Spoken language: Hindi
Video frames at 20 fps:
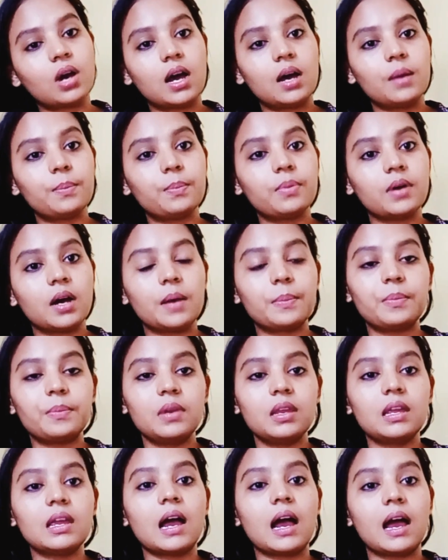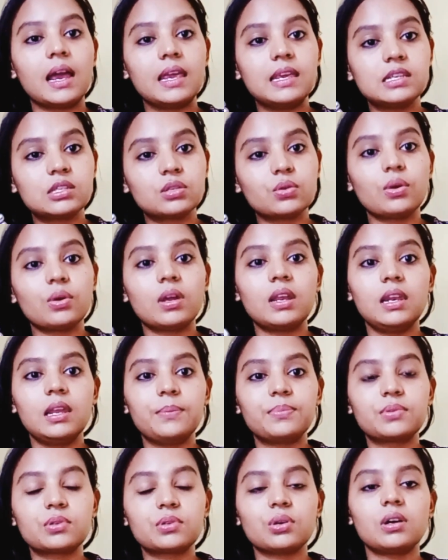आप अपने आईज़ को एंड
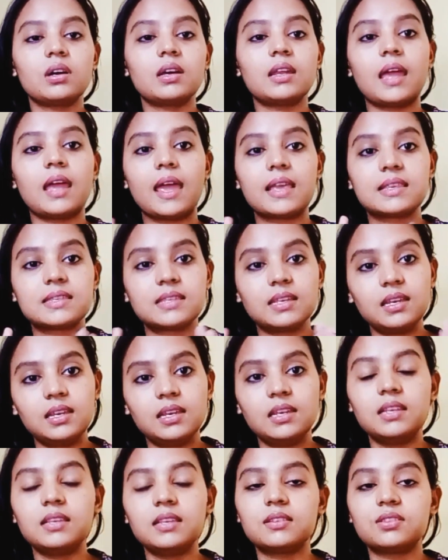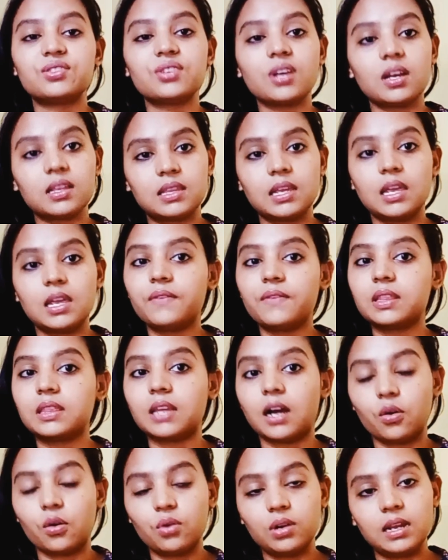लिप्स को अगर ऐसे ही जाते हैं
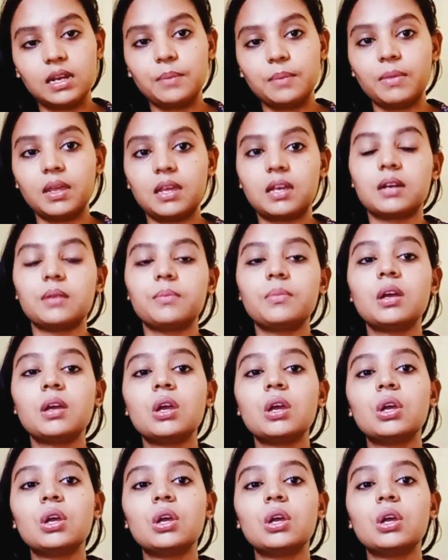विदाउट एनी मेकअप